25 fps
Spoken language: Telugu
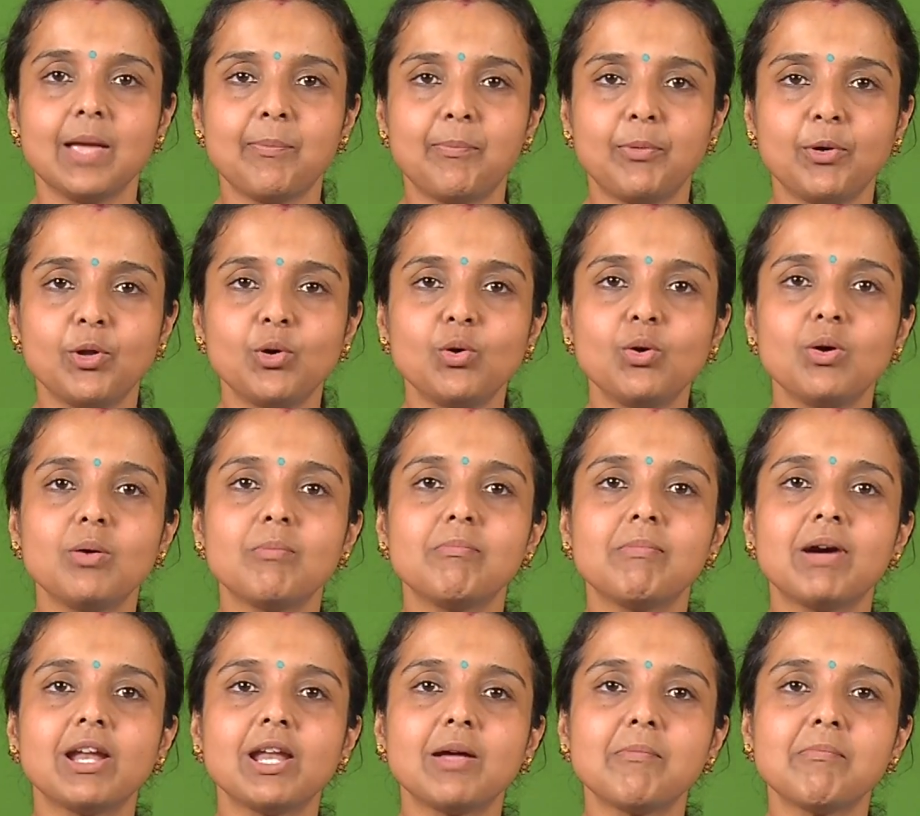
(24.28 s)
ఇప్పుడు
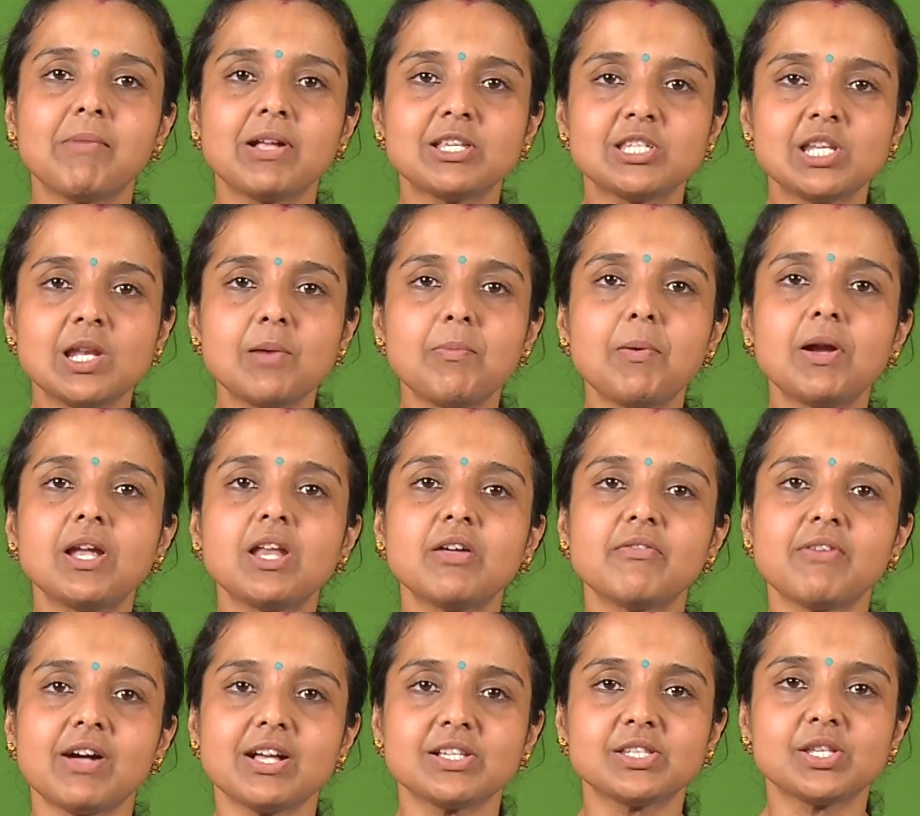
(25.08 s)
మనం
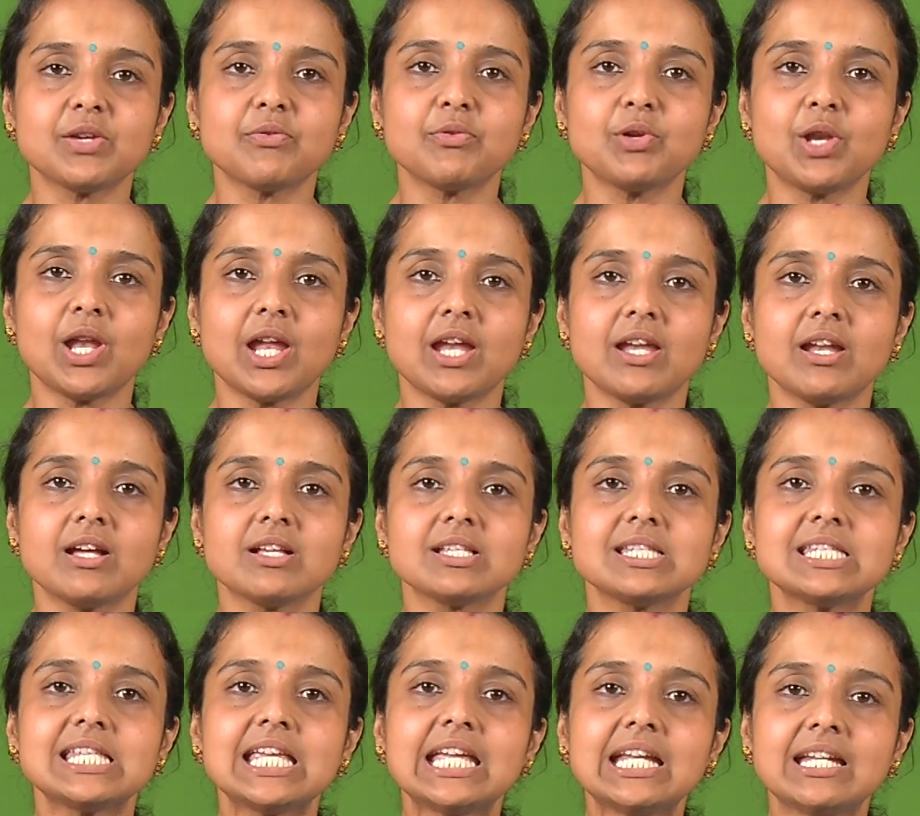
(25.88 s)
మచిలీపట్నం వాస్తవ్యులైన
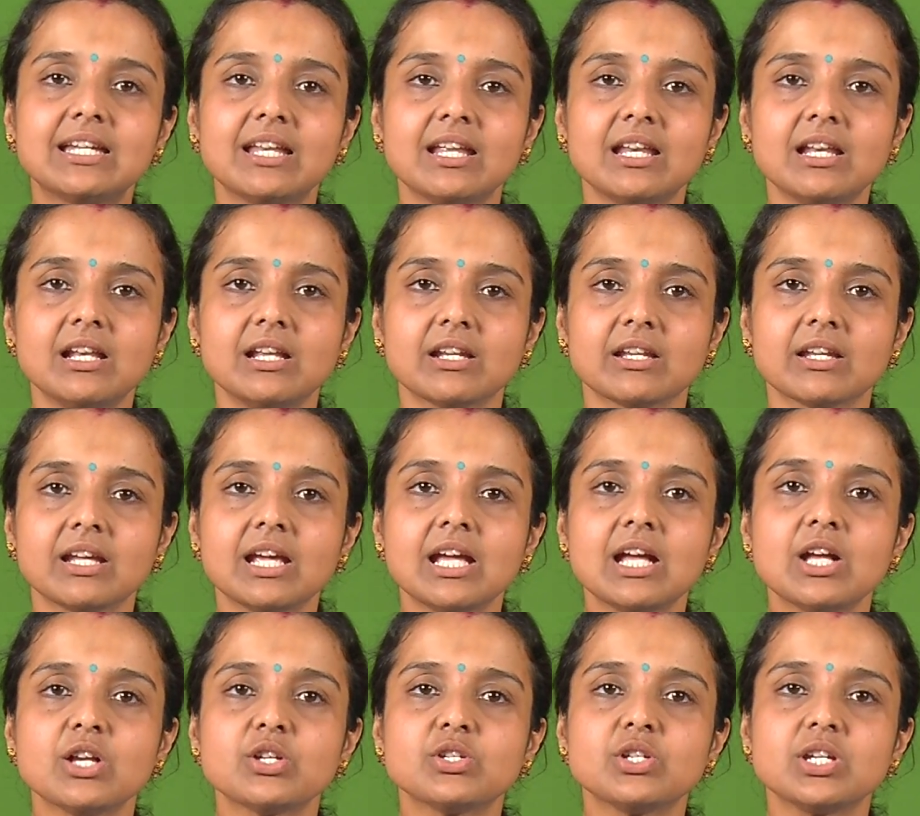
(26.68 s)
సీ డీలర్
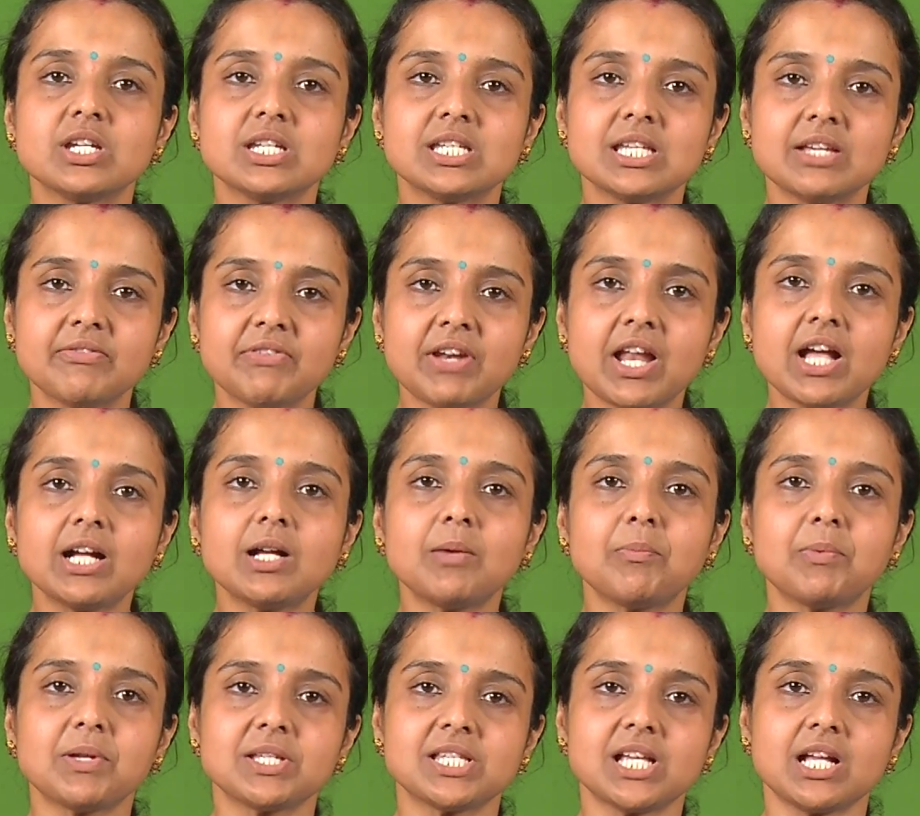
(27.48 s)
శ్రీ
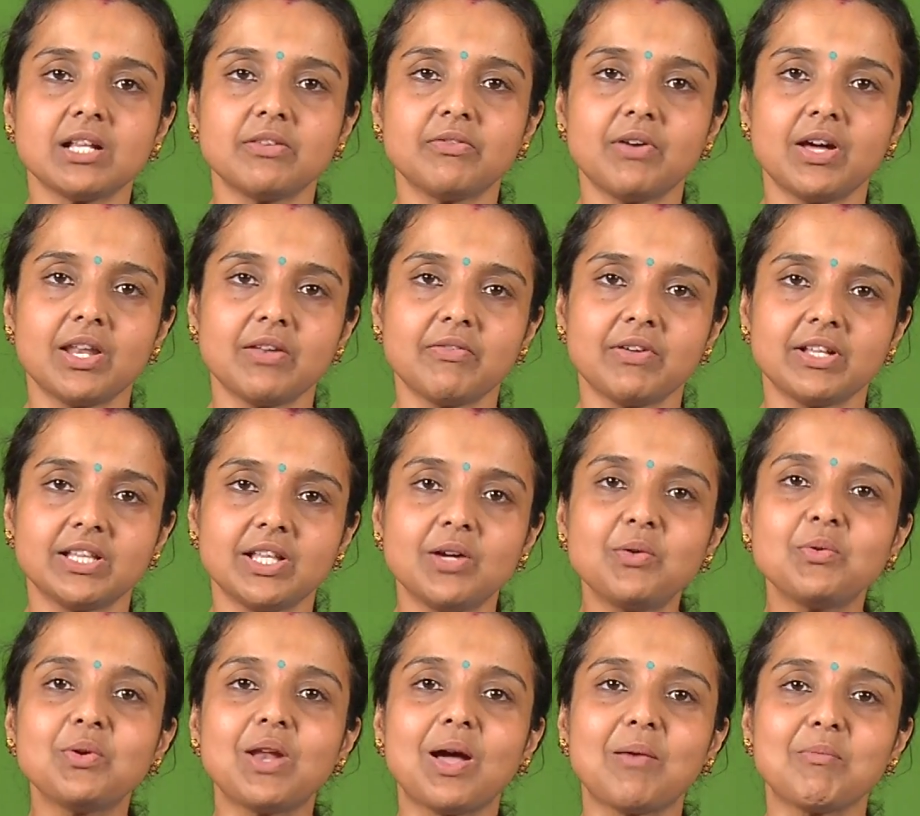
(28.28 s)
శివనాగ ప్రసాద్ వారి
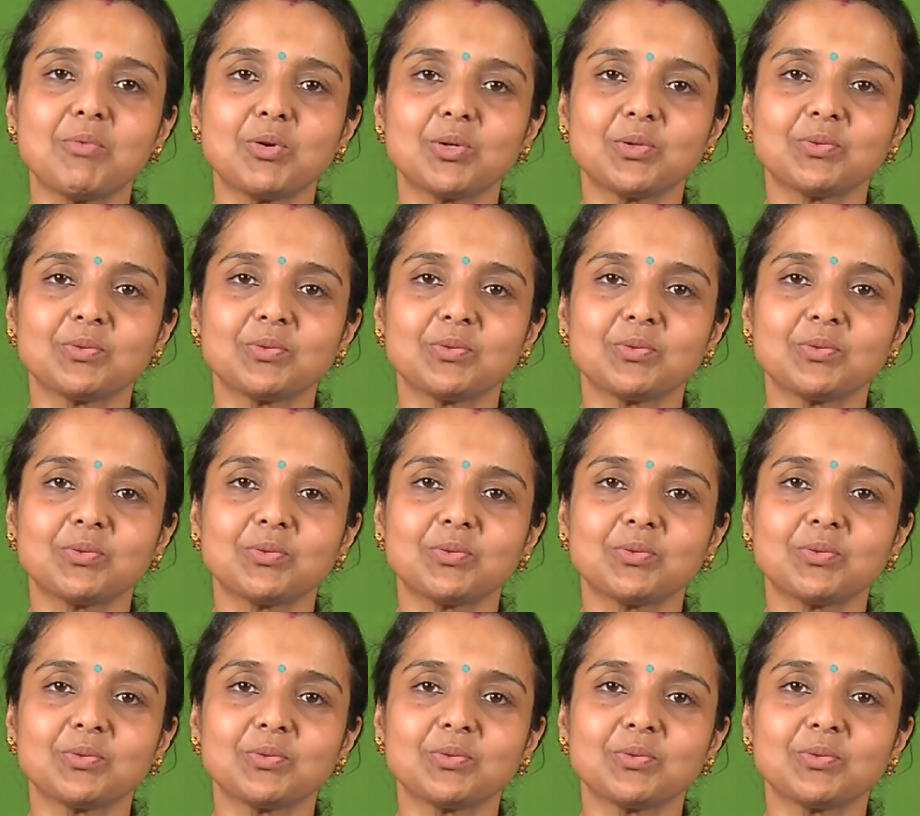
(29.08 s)
వద్ద ఉన్నాము